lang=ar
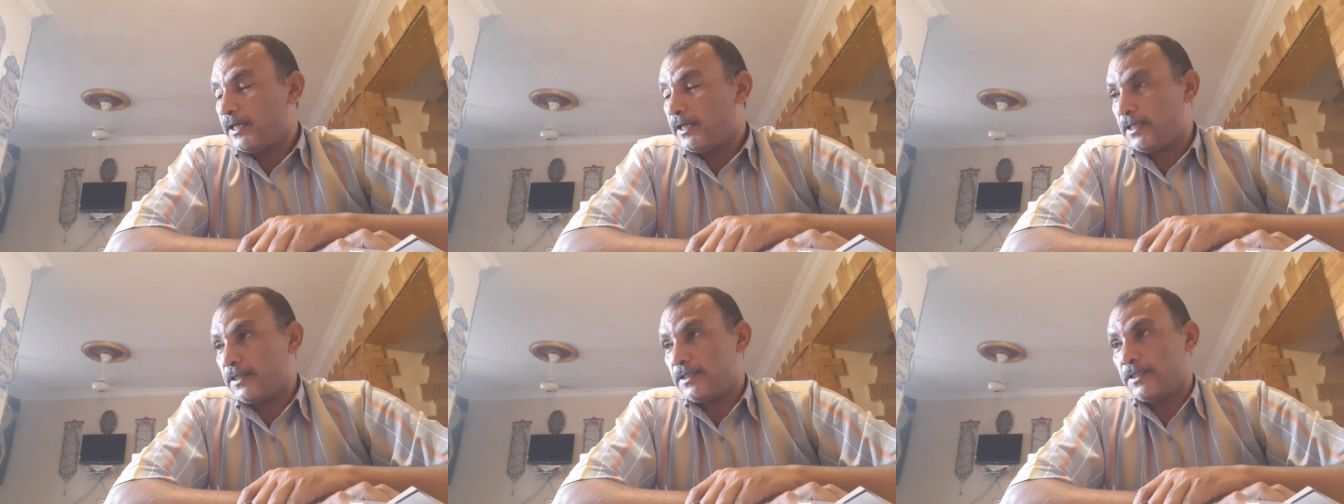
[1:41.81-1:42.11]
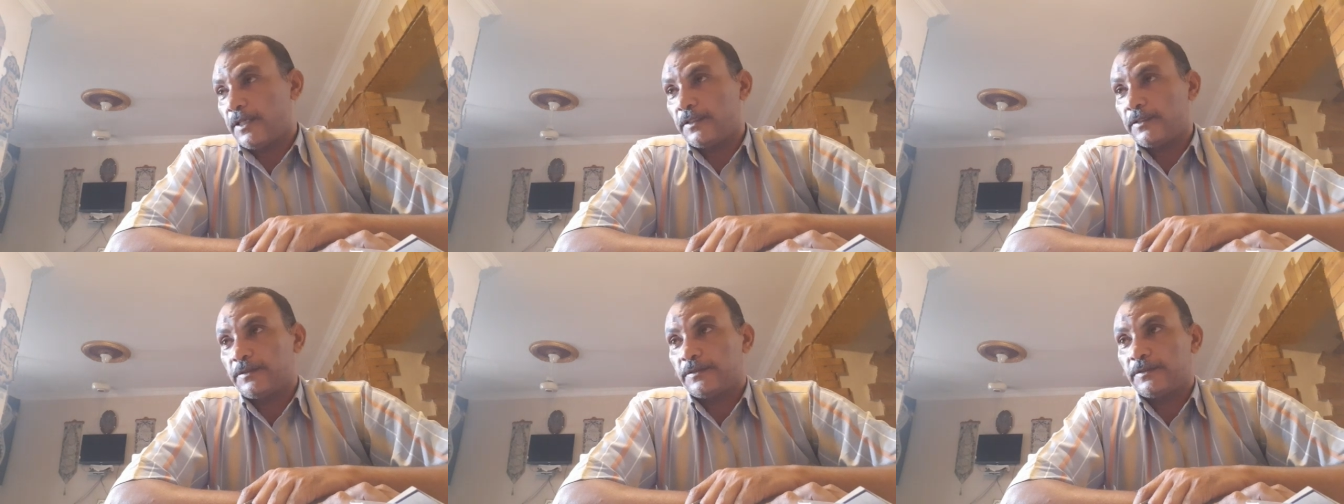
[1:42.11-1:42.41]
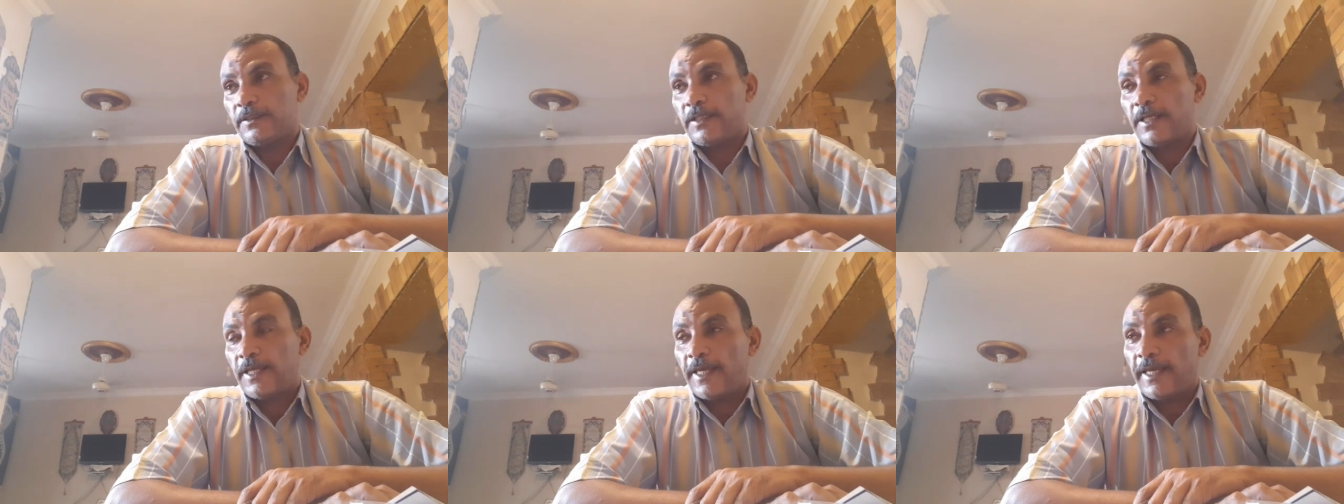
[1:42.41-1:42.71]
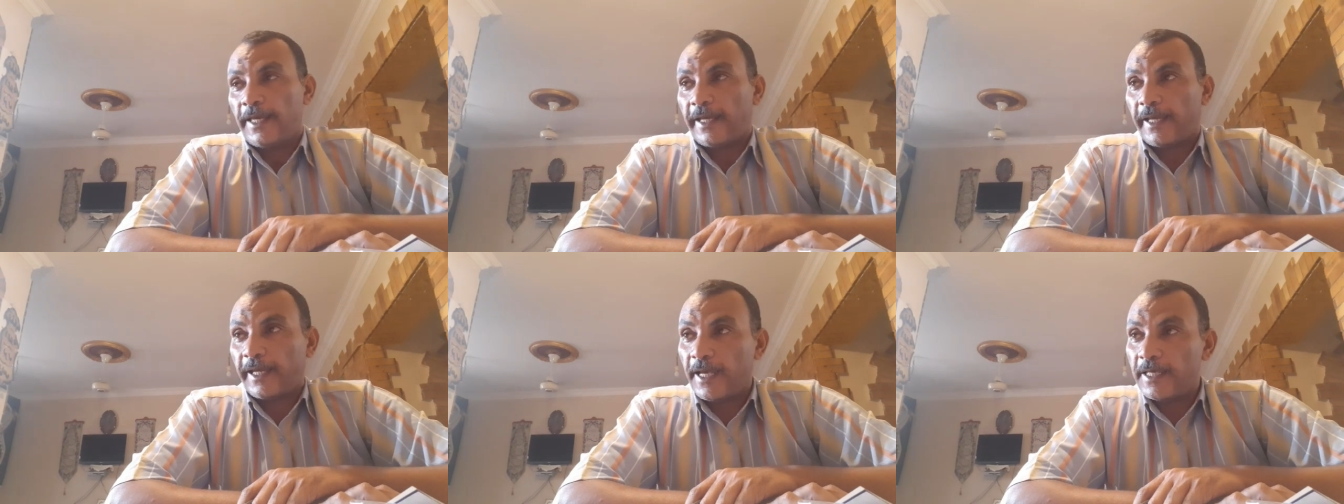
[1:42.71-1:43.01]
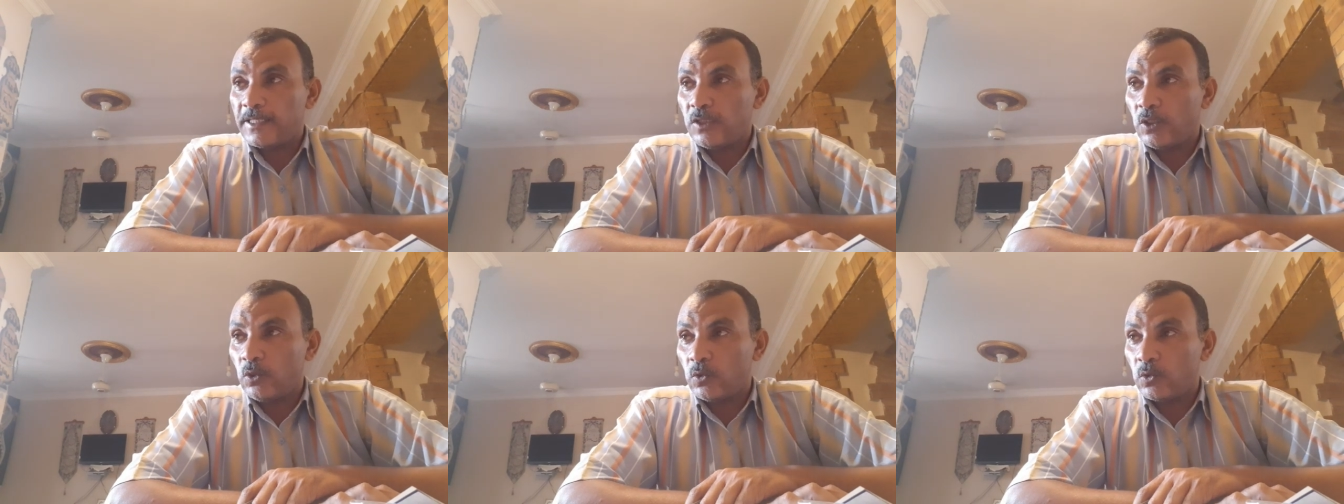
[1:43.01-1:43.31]
اذا
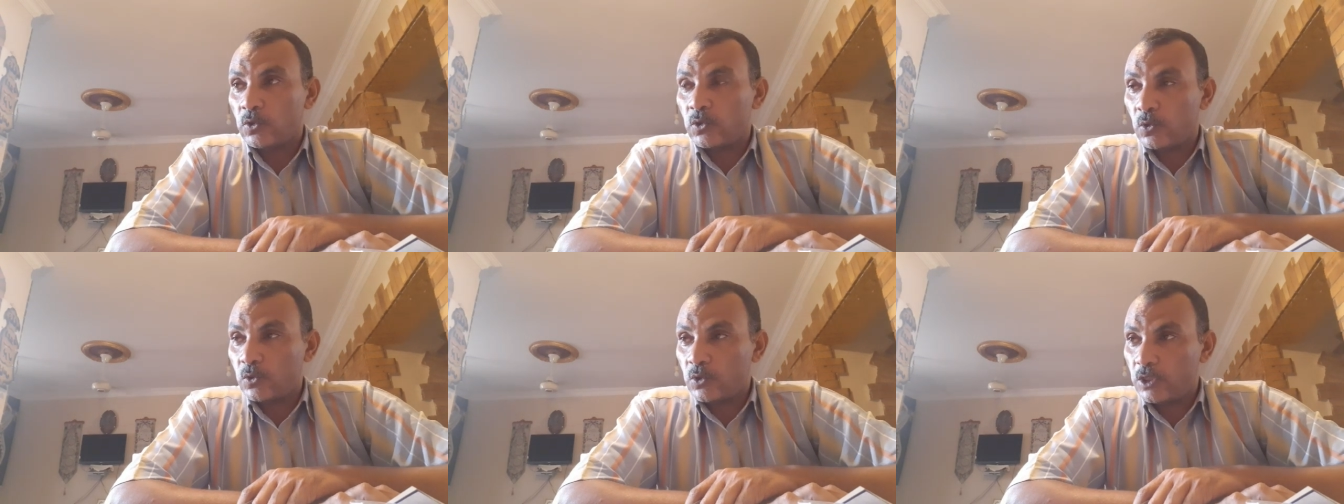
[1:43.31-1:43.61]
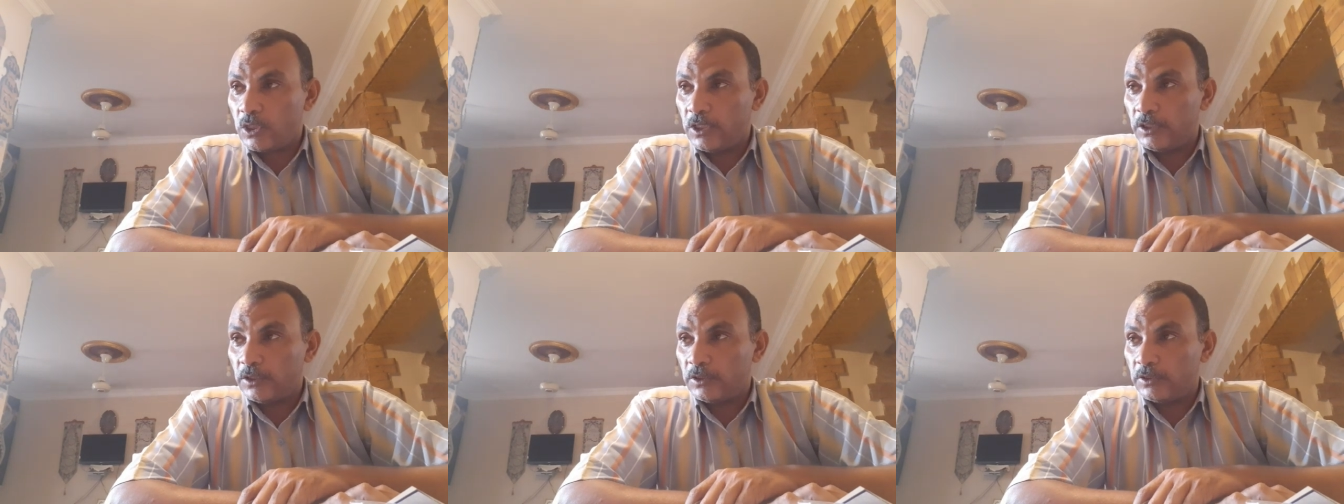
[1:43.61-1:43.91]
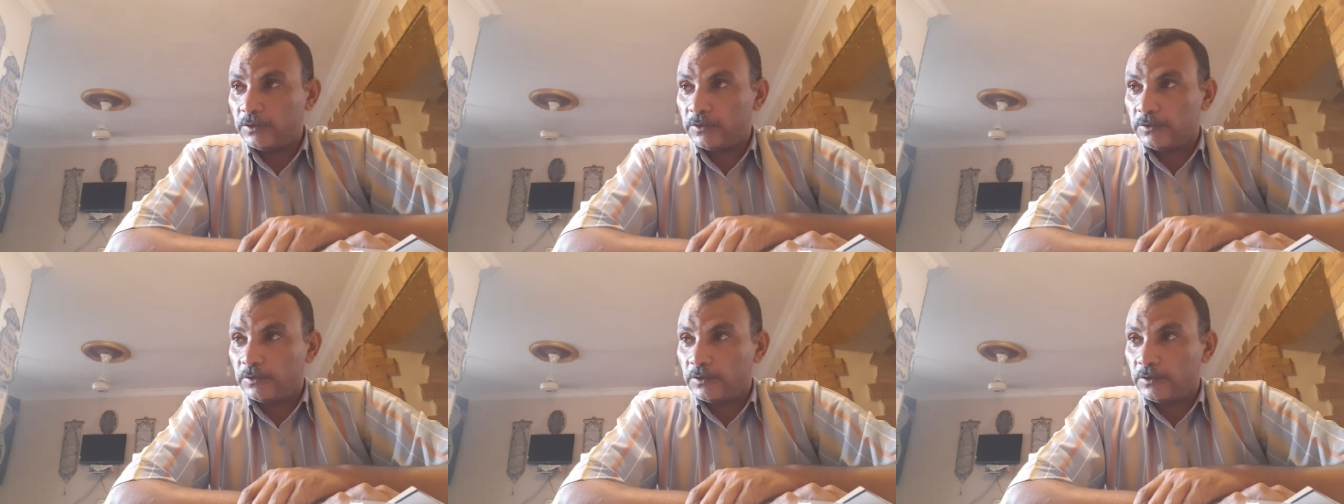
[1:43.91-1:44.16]
غاز الاكسجين